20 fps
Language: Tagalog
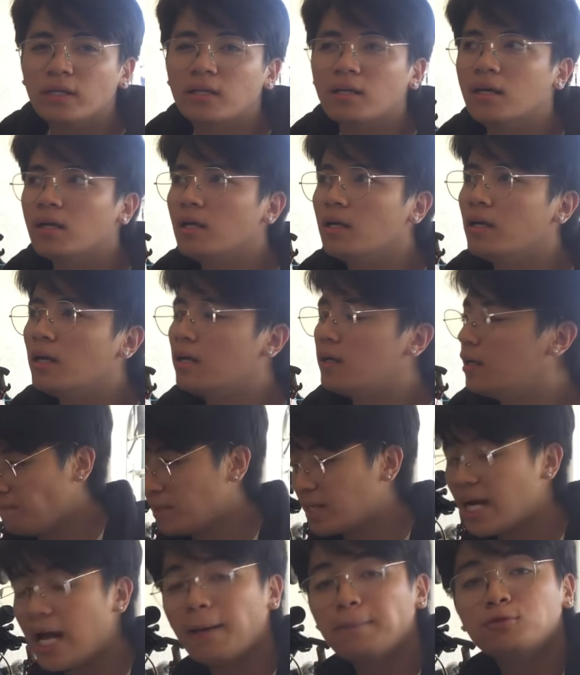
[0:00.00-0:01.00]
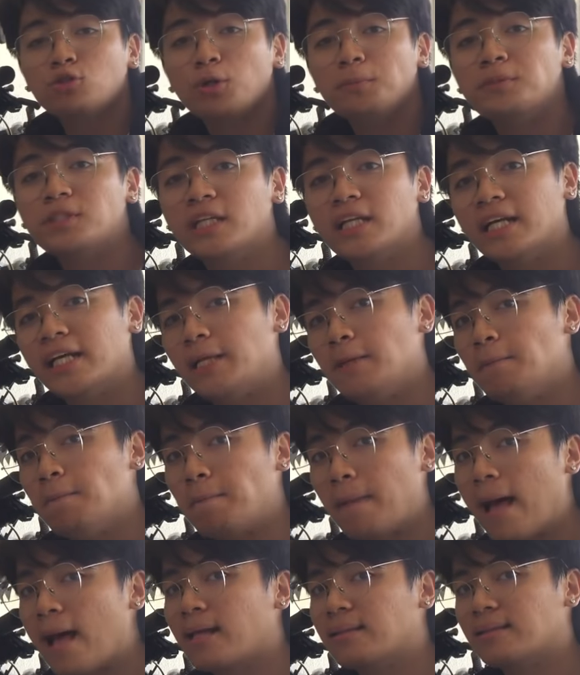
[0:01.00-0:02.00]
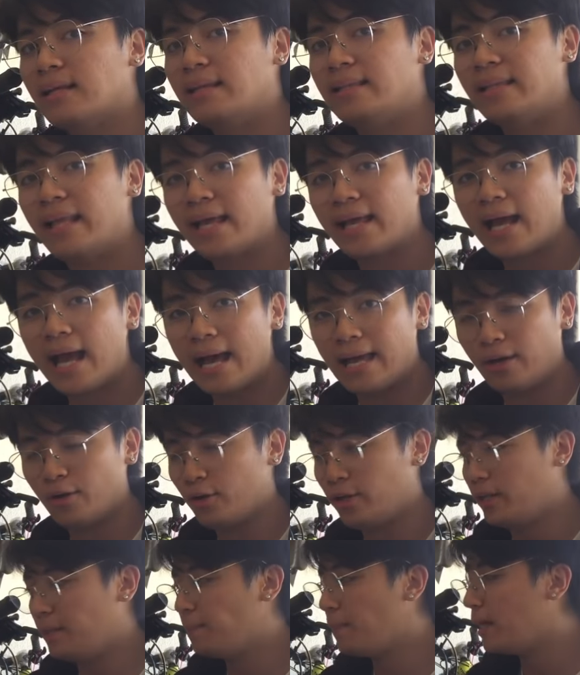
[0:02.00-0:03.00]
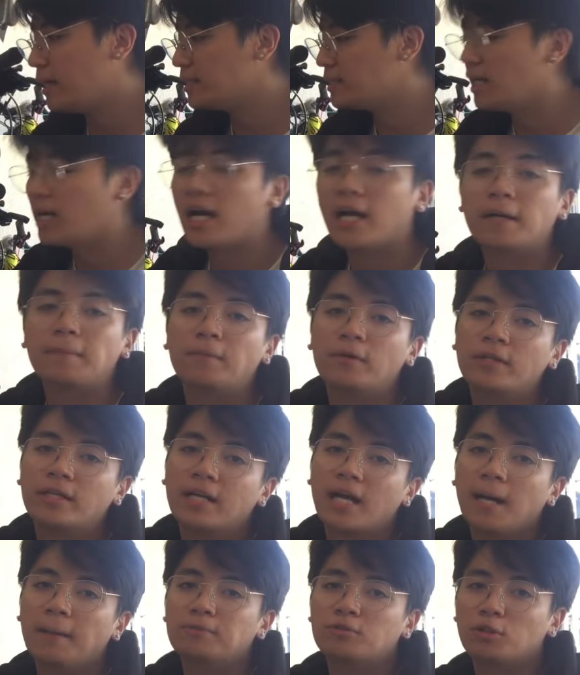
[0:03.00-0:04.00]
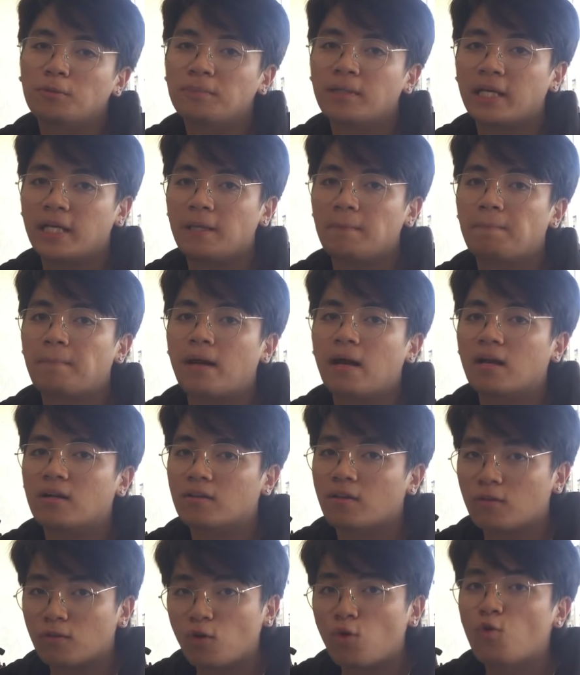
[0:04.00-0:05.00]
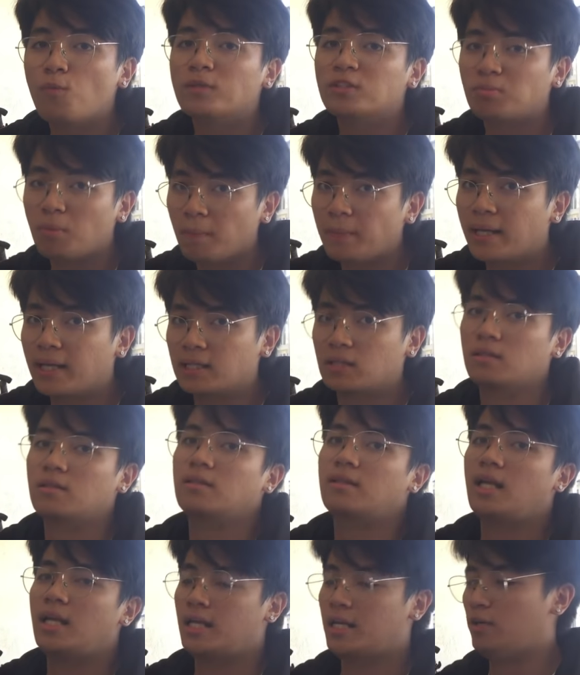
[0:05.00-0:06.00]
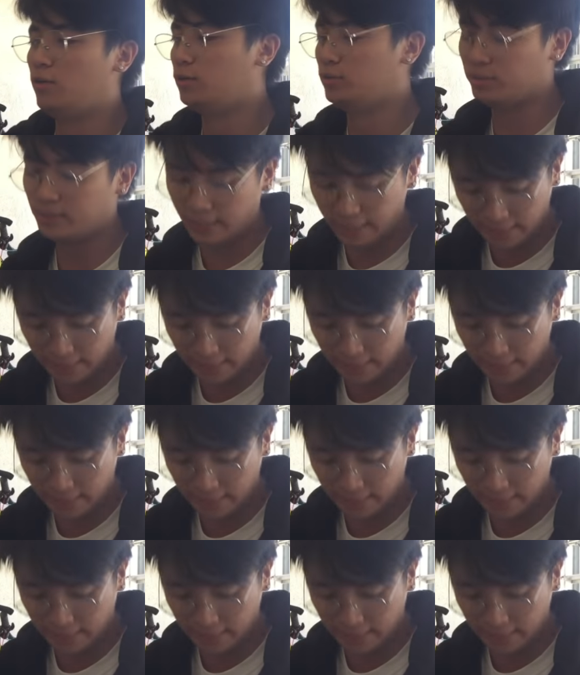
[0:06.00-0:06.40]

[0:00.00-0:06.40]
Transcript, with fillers: to eh nag-absorb siya ng impact unlike alloy. Para siyang carbon, nag-absorb ng impact. Though mas mabigat talaga yung